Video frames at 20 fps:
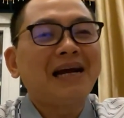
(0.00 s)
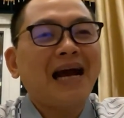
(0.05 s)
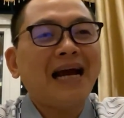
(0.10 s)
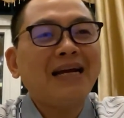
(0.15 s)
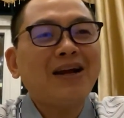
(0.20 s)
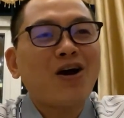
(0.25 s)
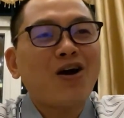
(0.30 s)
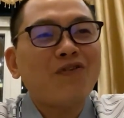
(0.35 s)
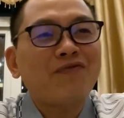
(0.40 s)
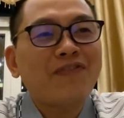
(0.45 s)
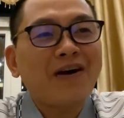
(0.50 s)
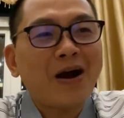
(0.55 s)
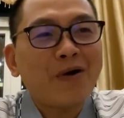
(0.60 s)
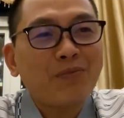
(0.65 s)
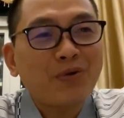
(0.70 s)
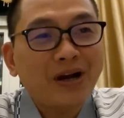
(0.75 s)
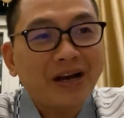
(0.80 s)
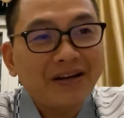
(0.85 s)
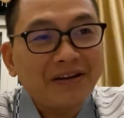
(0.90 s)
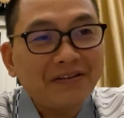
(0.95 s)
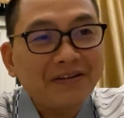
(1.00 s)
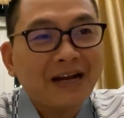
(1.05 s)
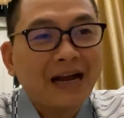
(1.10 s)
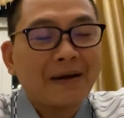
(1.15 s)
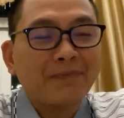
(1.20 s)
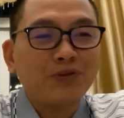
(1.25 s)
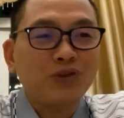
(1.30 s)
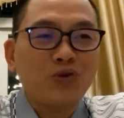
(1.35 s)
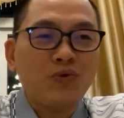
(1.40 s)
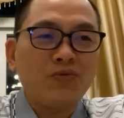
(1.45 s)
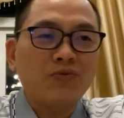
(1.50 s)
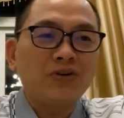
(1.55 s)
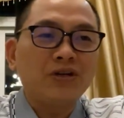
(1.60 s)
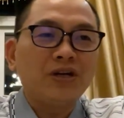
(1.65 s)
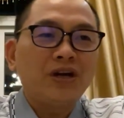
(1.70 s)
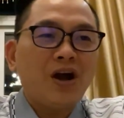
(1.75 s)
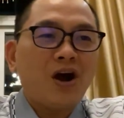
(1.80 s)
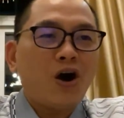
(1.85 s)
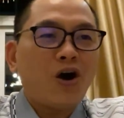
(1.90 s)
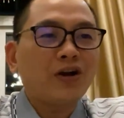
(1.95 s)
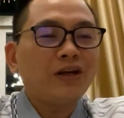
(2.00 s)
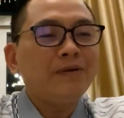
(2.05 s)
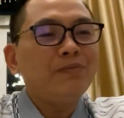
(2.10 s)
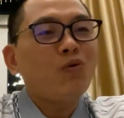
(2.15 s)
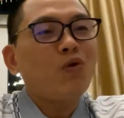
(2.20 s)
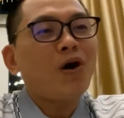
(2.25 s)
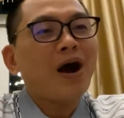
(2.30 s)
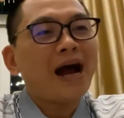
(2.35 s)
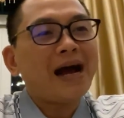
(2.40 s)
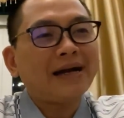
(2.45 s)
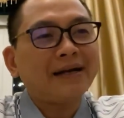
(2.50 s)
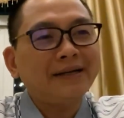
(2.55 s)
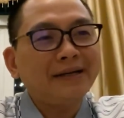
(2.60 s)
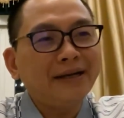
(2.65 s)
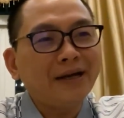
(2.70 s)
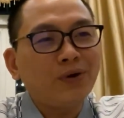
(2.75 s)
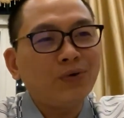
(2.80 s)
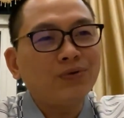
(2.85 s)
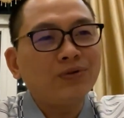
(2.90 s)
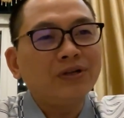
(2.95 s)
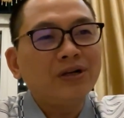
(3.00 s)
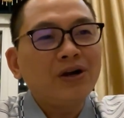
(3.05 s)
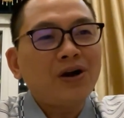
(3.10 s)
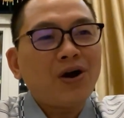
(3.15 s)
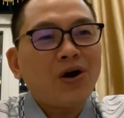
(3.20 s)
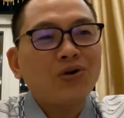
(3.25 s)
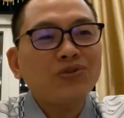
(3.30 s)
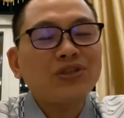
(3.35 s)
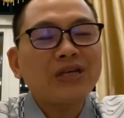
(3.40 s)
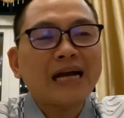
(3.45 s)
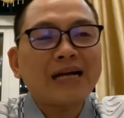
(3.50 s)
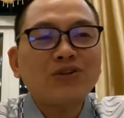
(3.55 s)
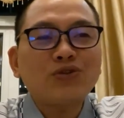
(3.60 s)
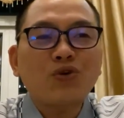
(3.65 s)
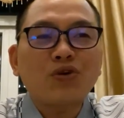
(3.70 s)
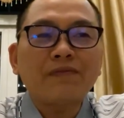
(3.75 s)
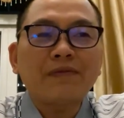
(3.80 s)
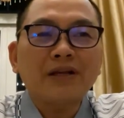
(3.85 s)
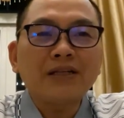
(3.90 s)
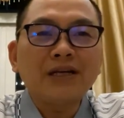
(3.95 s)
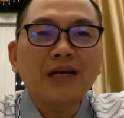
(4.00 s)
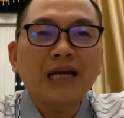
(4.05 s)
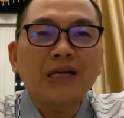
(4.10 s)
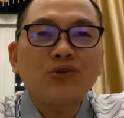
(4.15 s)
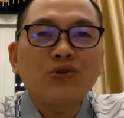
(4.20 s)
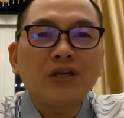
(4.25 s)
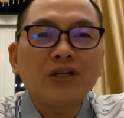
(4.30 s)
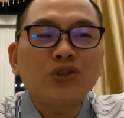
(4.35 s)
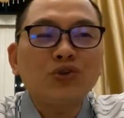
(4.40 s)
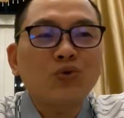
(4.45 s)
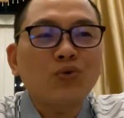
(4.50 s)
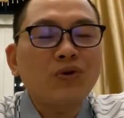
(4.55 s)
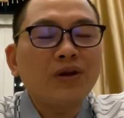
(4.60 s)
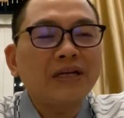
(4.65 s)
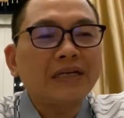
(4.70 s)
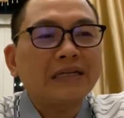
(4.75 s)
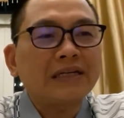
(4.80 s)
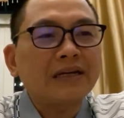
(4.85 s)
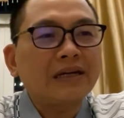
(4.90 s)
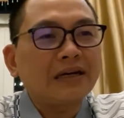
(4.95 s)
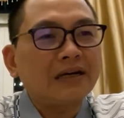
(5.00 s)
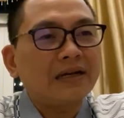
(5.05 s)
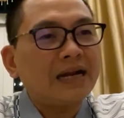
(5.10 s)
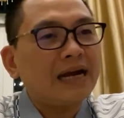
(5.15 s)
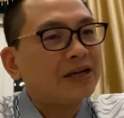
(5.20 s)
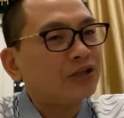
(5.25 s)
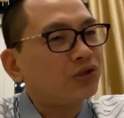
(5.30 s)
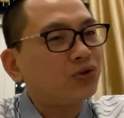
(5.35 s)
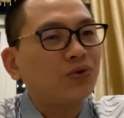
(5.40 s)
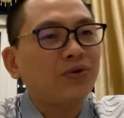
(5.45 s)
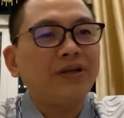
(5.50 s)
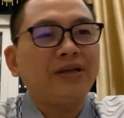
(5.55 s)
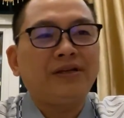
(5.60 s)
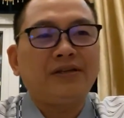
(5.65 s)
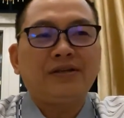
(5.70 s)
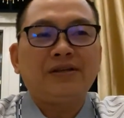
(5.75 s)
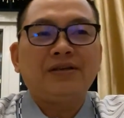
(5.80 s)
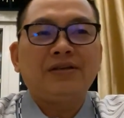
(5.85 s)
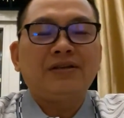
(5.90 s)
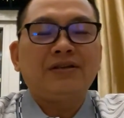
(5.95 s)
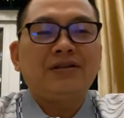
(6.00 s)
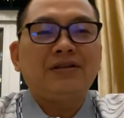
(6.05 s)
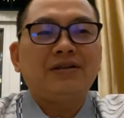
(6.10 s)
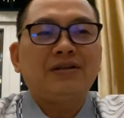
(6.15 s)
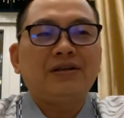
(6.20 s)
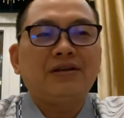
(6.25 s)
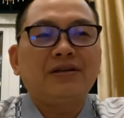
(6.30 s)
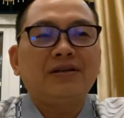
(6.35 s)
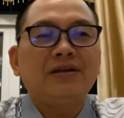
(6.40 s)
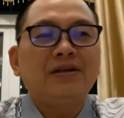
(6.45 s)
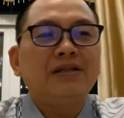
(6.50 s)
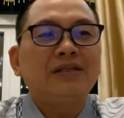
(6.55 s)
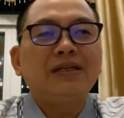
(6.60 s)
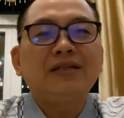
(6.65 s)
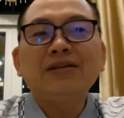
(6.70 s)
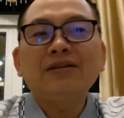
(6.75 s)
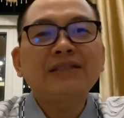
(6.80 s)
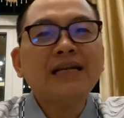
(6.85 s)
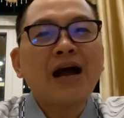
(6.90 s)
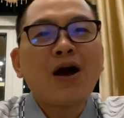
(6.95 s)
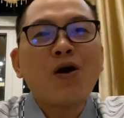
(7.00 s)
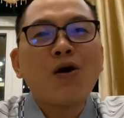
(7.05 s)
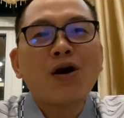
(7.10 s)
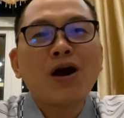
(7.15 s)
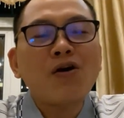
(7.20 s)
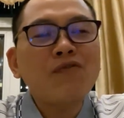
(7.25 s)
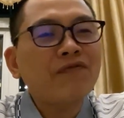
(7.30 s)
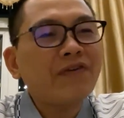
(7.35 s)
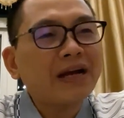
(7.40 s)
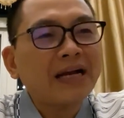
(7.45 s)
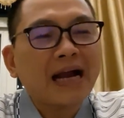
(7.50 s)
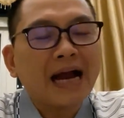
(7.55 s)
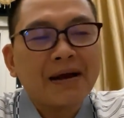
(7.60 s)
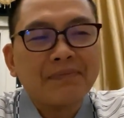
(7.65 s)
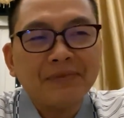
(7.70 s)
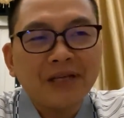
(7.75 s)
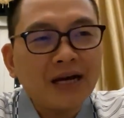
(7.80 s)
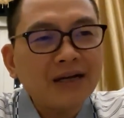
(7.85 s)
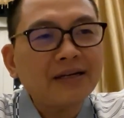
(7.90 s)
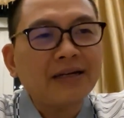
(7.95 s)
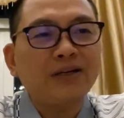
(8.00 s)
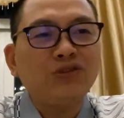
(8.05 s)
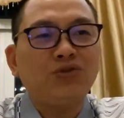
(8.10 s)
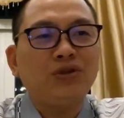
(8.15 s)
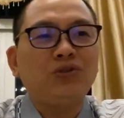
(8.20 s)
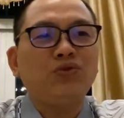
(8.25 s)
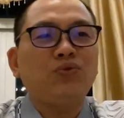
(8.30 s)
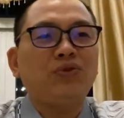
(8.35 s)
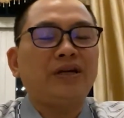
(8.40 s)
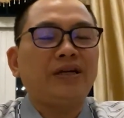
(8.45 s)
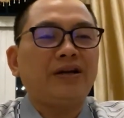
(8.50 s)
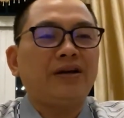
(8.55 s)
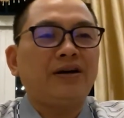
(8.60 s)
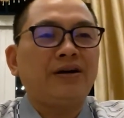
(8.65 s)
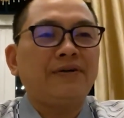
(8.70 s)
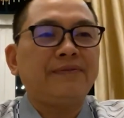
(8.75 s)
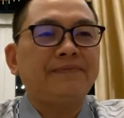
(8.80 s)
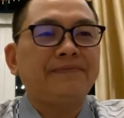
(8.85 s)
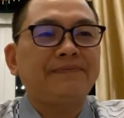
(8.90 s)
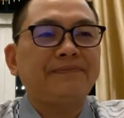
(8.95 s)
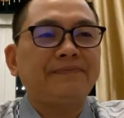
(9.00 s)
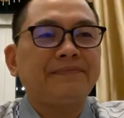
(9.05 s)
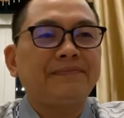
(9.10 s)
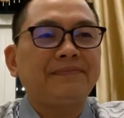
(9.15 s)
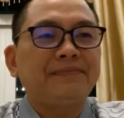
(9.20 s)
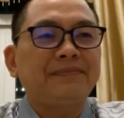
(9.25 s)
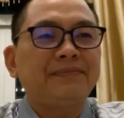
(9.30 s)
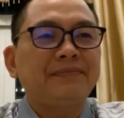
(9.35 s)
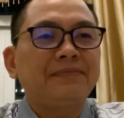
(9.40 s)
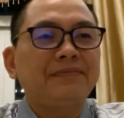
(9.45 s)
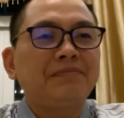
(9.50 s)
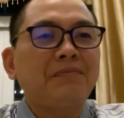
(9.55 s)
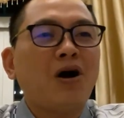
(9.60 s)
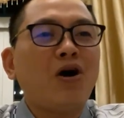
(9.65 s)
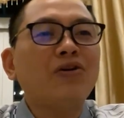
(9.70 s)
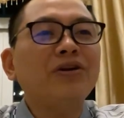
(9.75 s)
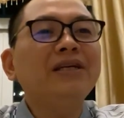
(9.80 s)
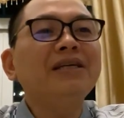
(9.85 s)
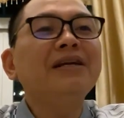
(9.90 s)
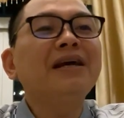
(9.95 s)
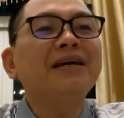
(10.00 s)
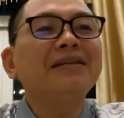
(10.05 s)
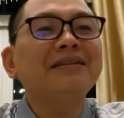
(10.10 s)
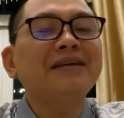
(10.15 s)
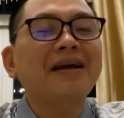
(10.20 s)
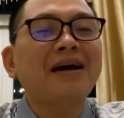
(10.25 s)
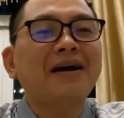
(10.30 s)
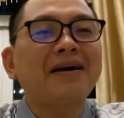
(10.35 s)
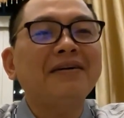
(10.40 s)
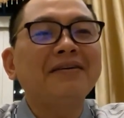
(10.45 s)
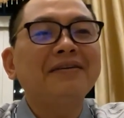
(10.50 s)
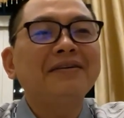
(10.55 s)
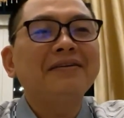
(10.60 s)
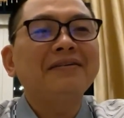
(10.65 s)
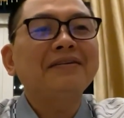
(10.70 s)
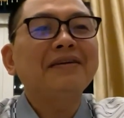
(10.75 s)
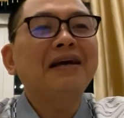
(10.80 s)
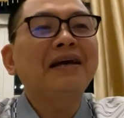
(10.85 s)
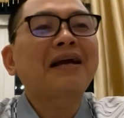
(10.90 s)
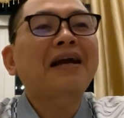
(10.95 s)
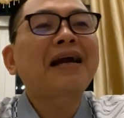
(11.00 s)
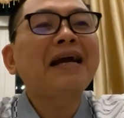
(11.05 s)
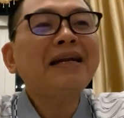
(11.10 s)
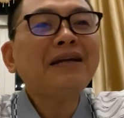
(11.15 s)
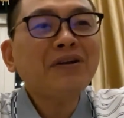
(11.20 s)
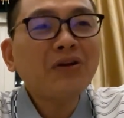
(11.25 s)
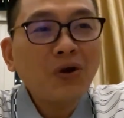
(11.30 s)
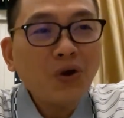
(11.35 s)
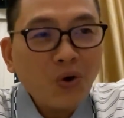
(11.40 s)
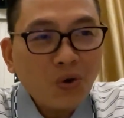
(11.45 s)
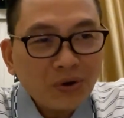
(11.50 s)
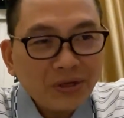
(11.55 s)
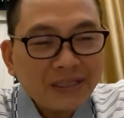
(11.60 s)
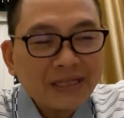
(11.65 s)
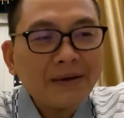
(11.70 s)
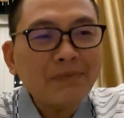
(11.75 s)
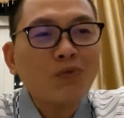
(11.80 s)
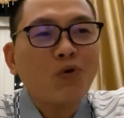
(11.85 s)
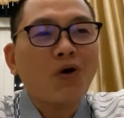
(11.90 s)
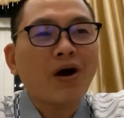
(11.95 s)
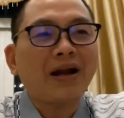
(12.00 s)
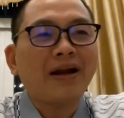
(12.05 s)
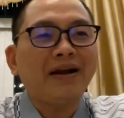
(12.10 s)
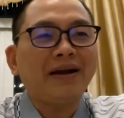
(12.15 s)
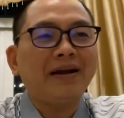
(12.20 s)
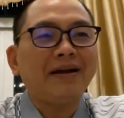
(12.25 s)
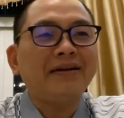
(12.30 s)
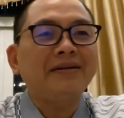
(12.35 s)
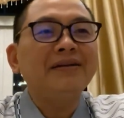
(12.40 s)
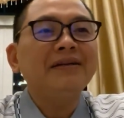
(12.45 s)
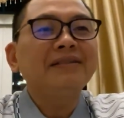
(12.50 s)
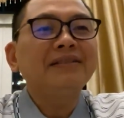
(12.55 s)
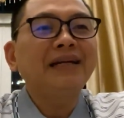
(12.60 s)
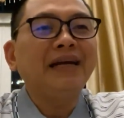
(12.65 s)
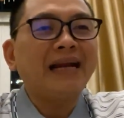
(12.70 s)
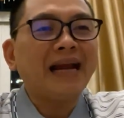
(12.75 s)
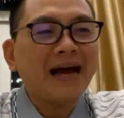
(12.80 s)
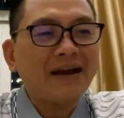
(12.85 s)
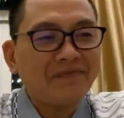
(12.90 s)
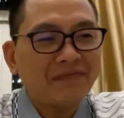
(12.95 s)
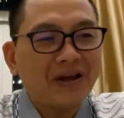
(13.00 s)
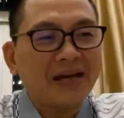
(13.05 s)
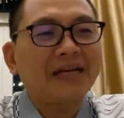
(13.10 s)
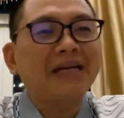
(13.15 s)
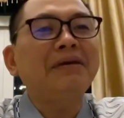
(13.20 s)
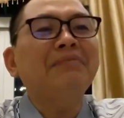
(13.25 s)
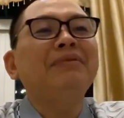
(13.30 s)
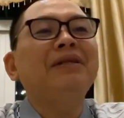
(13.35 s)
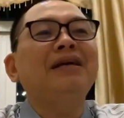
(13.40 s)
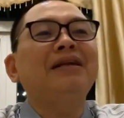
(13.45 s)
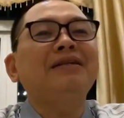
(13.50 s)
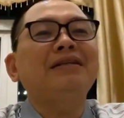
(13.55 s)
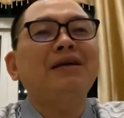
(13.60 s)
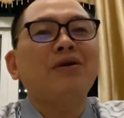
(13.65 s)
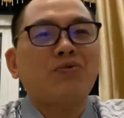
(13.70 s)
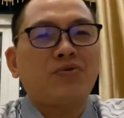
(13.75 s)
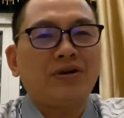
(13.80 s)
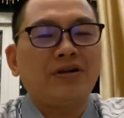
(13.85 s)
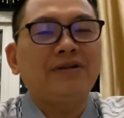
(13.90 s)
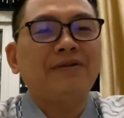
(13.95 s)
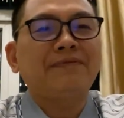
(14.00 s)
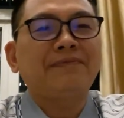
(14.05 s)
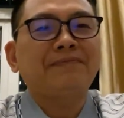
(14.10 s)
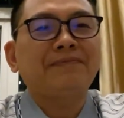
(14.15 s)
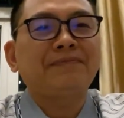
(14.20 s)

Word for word: hay là họ vào một cái nơi cảm xúc họ đi mua hàng hiệu họ trà trộn vào những cái chuyến du lịch à, luxury ờ, thì thực ra họ không phải cảm nhận cái chuyến du lịch đó mà họ đi để gì ạ để kết nối thêm quan hệ để lại về kiếm tiền nhiều hơn